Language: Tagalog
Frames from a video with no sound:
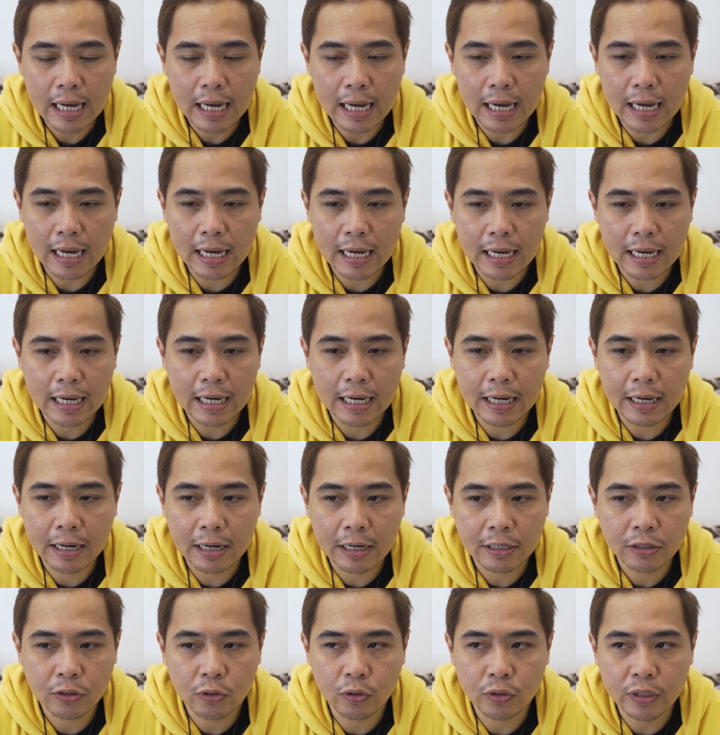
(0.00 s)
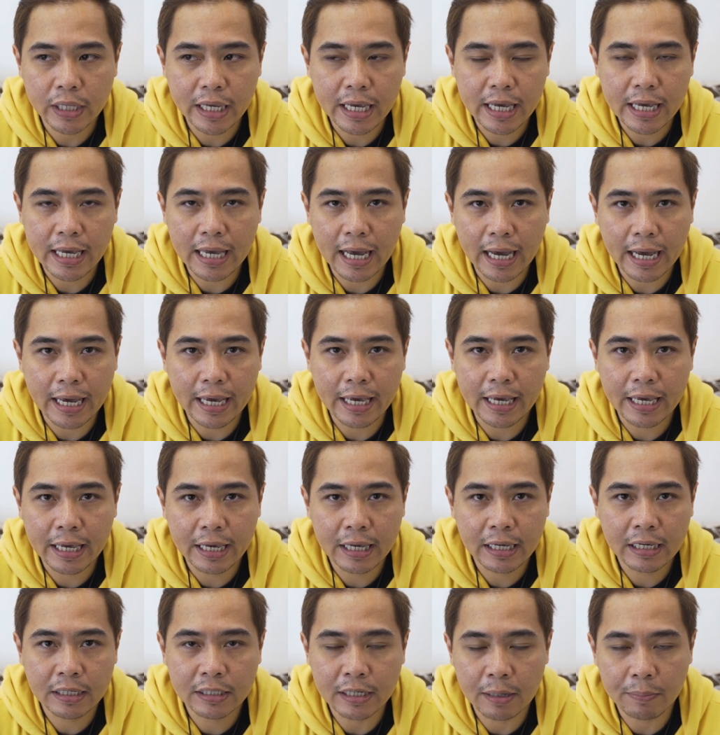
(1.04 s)
Uh, today
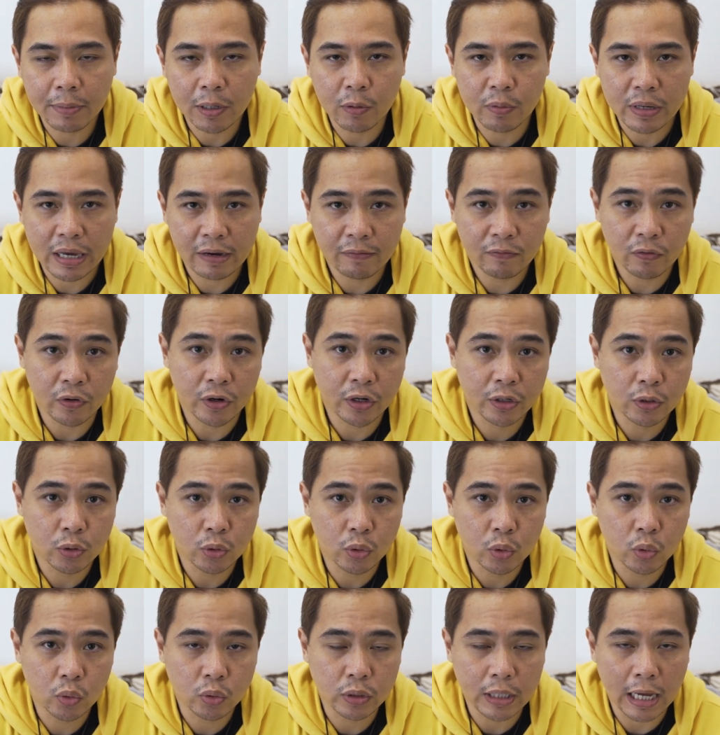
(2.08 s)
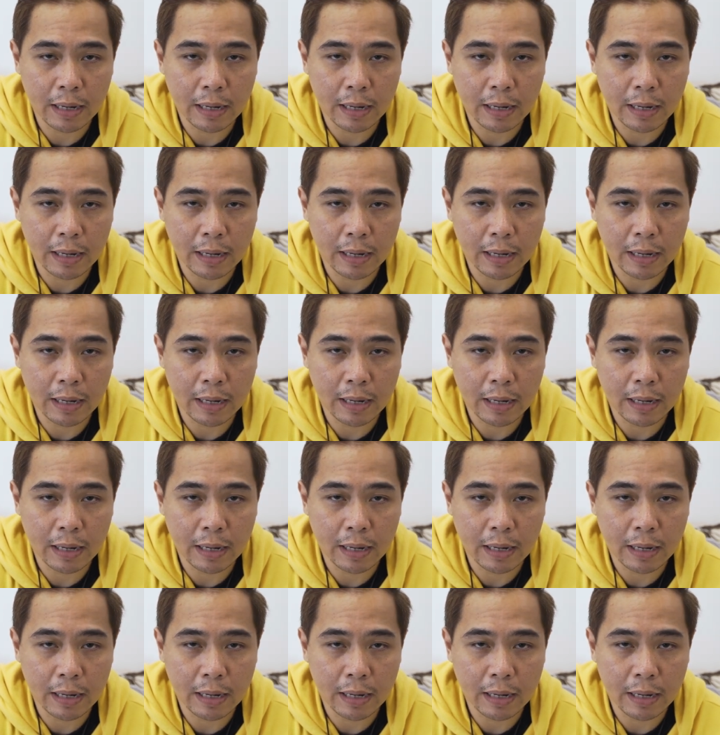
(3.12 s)
ay, syempre we have work to do.